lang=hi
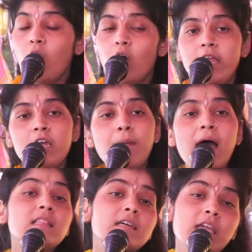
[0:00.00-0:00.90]
और एक
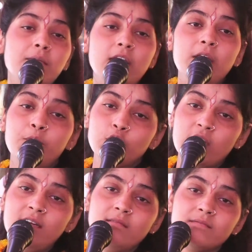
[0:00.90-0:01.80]
बात कही मेरे पुत्र